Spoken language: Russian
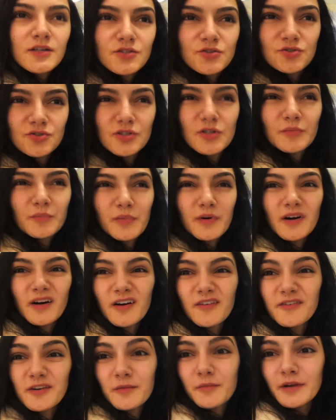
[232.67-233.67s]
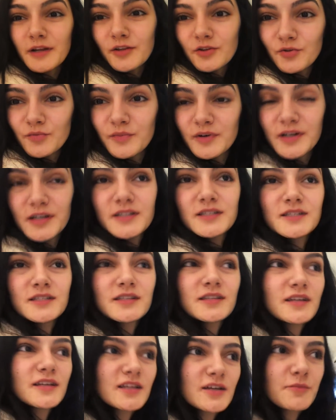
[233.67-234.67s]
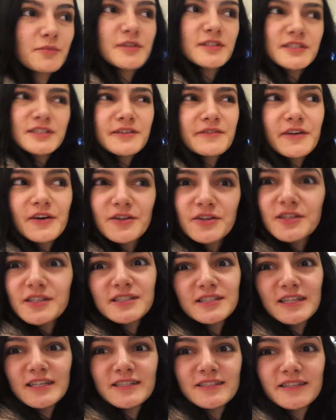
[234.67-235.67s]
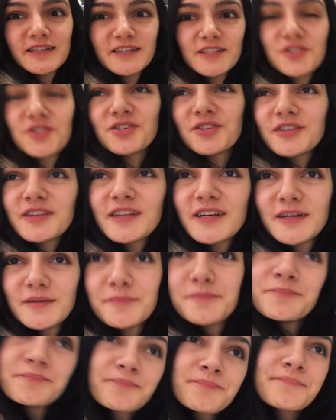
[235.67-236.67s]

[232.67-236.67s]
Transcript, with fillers: Судя по оформлению магазина, я так подозреваю, это сеть H&M.